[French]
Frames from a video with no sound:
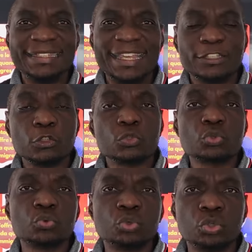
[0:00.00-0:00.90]
d'être
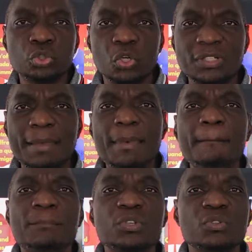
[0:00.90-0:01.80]
soutenu. On a
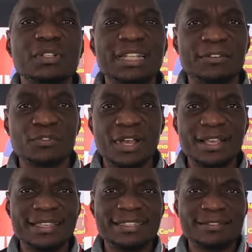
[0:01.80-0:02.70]
même besoin
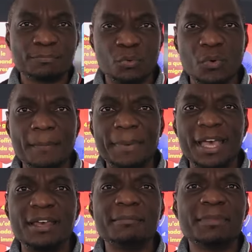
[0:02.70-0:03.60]
d'avoir, pourquoi
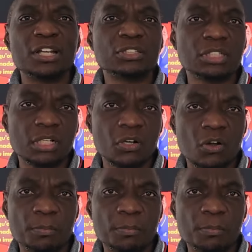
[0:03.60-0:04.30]
pas, un mentor.